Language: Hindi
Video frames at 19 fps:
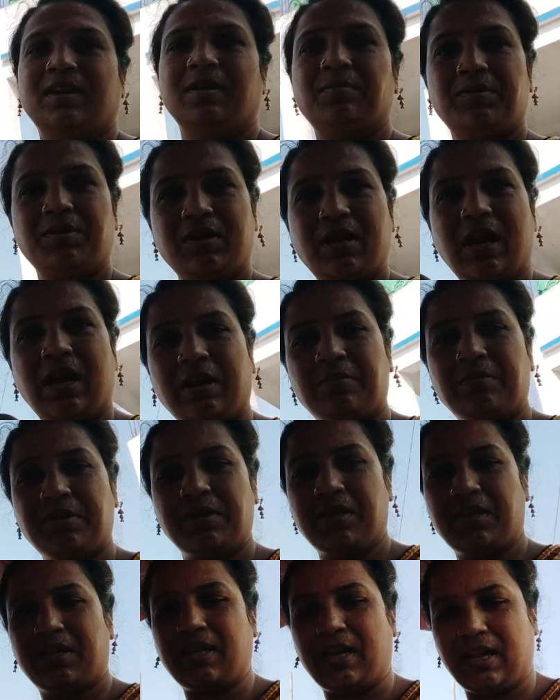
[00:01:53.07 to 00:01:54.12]
अभी तो गाड़ी भी
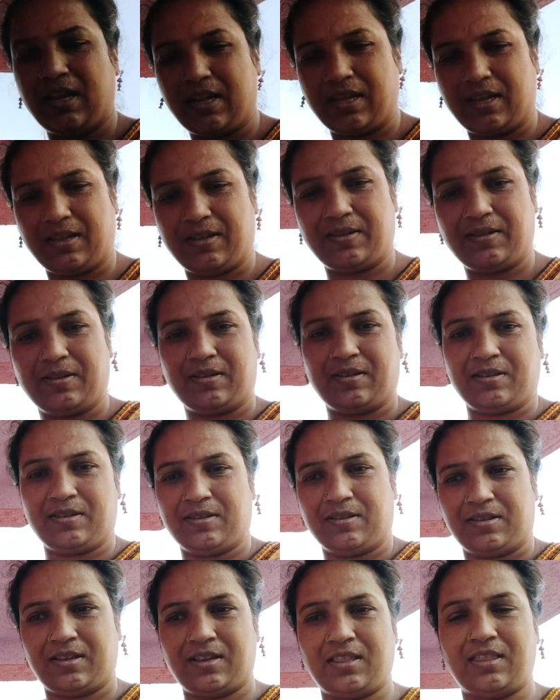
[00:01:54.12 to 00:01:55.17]
नहीं निकाला है
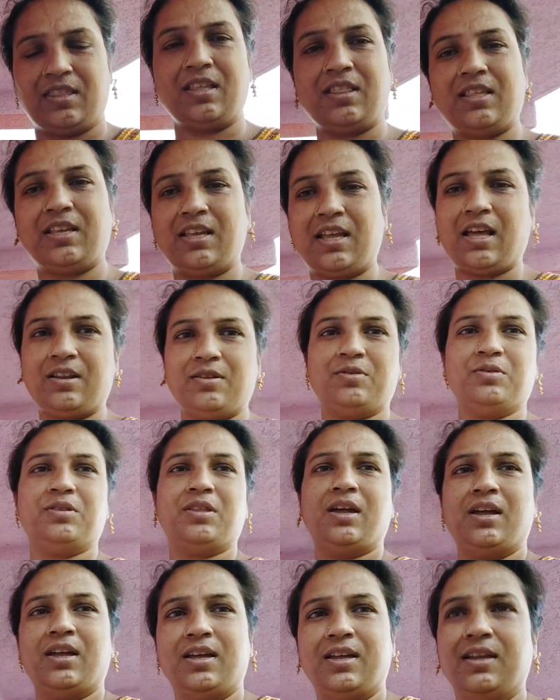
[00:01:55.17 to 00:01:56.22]
कितना तैयार
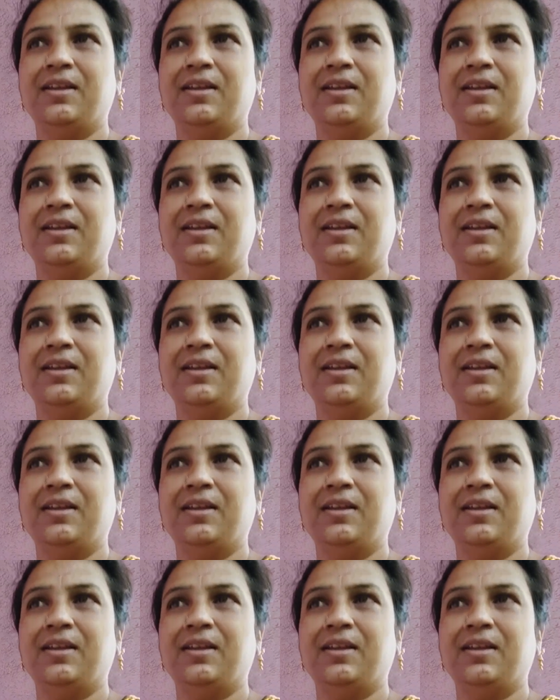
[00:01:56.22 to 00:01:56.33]
होता है